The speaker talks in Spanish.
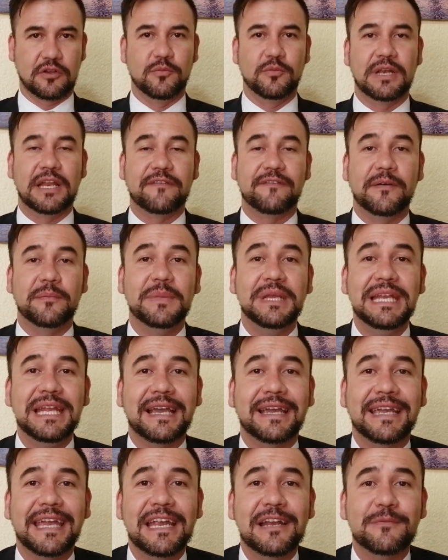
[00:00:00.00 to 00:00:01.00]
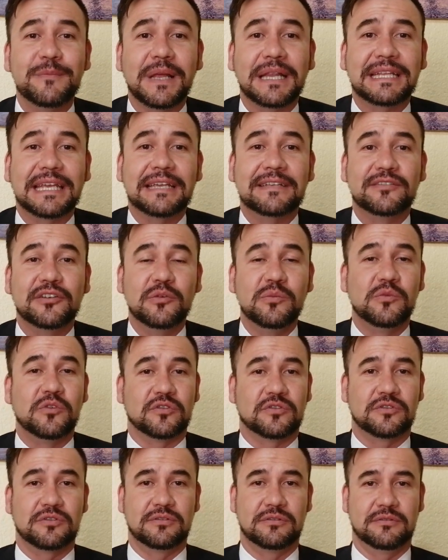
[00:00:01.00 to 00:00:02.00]
como la familia Herbert que
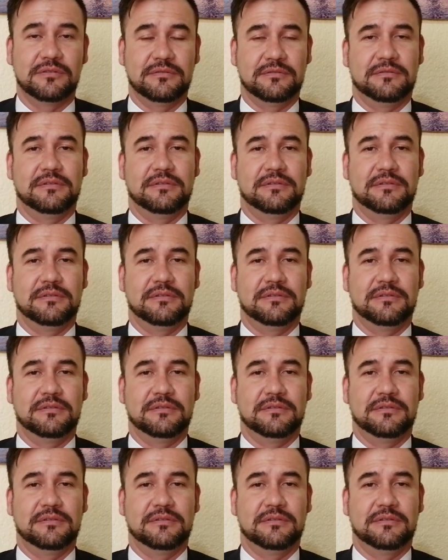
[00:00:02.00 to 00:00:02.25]
somos.